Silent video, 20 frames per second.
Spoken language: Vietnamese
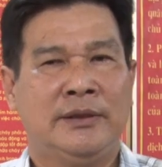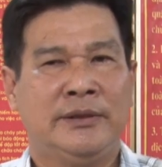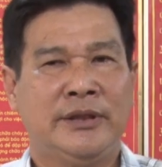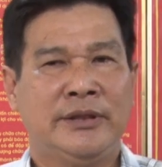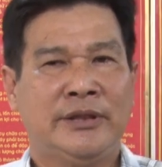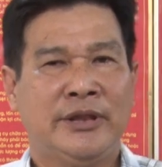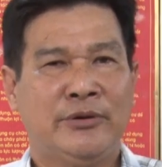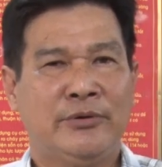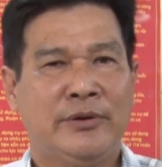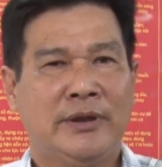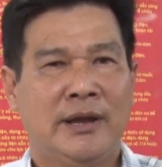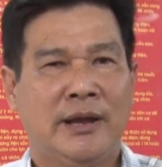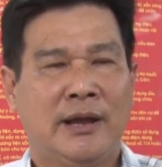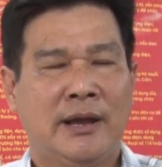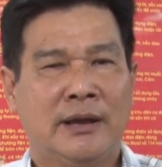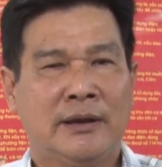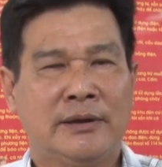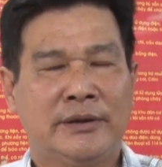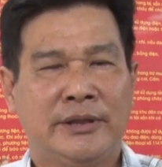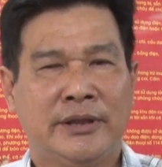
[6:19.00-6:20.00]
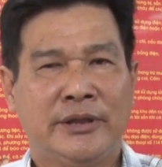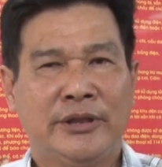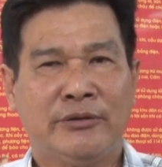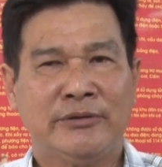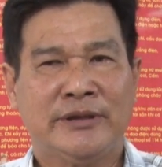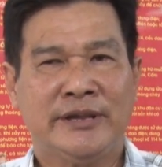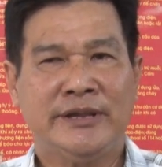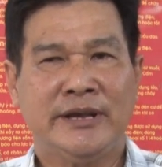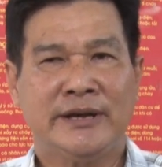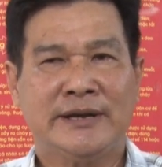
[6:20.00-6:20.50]
chỉ tiêu ờ, chỉ tiêu
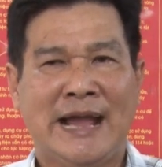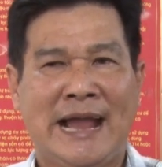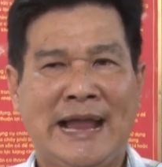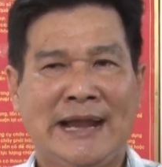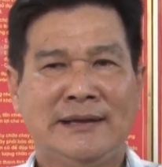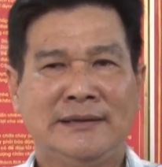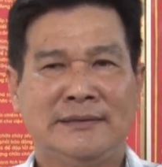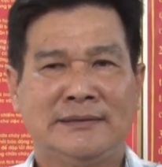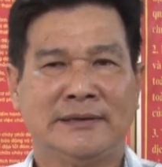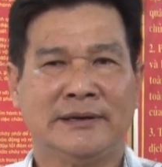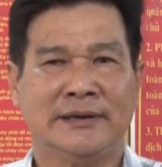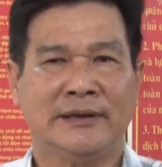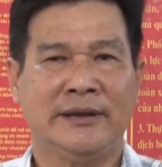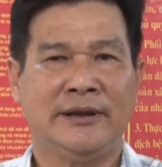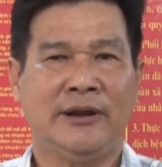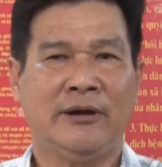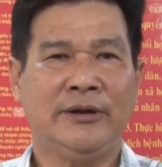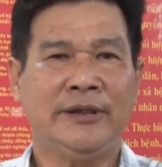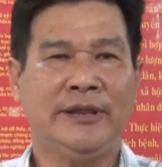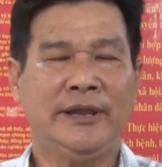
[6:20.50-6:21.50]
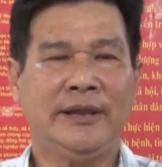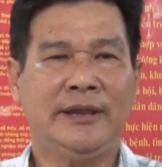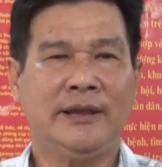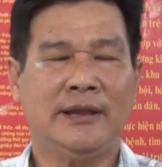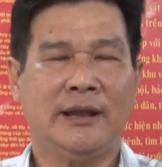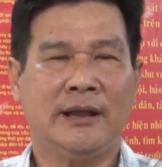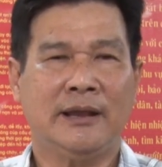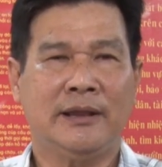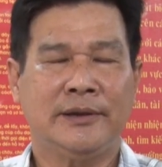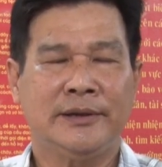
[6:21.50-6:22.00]
xây dựng đảng thì đối với
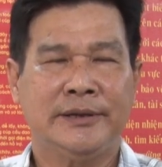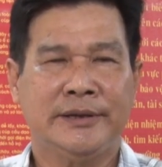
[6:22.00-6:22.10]
ờ,